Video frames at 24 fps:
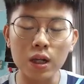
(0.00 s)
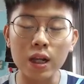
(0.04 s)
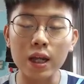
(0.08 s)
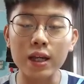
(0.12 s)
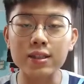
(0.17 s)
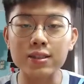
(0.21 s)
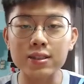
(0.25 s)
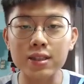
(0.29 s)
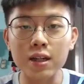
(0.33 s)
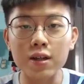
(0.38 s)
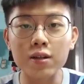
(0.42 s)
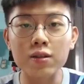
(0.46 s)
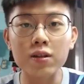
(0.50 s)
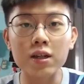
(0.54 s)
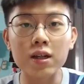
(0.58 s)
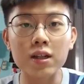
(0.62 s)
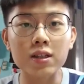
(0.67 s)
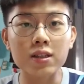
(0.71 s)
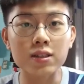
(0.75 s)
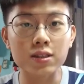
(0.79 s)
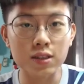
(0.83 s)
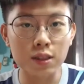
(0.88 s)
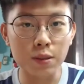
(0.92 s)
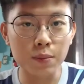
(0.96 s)
来是要
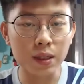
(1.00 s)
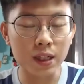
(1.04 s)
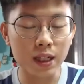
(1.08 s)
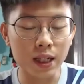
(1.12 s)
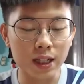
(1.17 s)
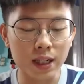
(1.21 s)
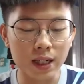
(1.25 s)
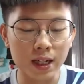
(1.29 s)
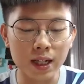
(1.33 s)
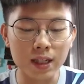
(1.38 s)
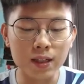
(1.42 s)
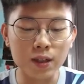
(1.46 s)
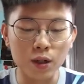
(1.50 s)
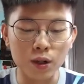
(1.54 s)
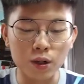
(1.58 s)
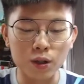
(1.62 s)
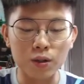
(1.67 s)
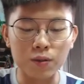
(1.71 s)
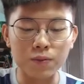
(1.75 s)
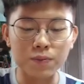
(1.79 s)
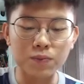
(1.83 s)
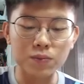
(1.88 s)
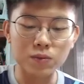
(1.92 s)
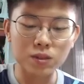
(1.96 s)
证明给你看
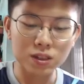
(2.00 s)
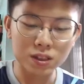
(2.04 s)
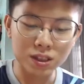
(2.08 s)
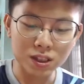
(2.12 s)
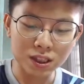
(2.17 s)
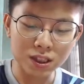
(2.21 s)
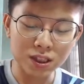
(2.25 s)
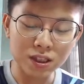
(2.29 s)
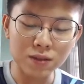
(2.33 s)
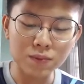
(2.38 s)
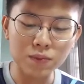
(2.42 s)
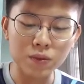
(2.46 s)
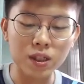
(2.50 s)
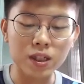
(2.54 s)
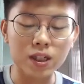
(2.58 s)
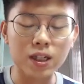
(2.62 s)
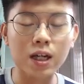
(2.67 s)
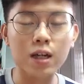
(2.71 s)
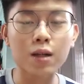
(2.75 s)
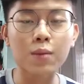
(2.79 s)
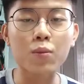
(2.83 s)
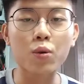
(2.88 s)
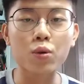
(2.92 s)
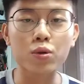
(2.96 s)
哦。这个你看
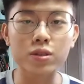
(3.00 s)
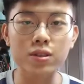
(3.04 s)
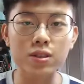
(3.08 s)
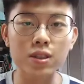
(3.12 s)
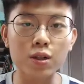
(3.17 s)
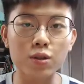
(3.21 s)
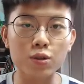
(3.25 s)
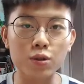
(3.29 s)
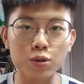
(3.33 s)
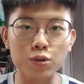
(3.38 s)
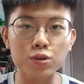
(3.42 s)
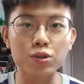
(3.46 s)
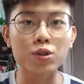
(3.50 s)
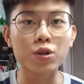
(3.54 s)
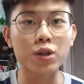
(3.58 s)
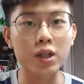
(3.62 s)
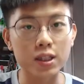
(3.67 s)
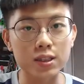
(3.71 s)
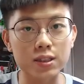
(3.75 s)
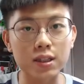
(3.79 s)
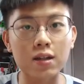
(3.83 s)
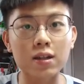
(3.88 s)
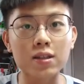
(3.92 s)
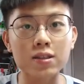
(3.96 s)
到模式哦，过后你就可以
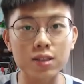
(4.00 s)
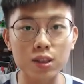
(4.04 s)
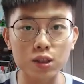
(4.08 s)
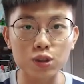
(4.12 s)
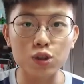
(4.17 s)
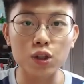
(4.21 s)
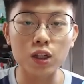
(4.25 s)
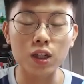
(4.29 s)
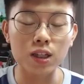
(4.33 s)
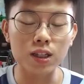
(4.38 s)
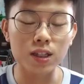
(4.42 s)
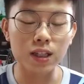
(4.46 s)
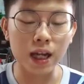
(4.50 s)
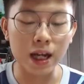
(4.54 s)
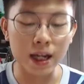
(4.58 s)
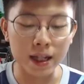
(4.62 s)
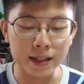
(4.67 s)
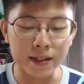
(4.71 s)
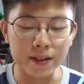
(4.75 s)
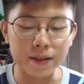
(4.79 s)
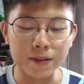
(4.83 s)
找到正确的答案了。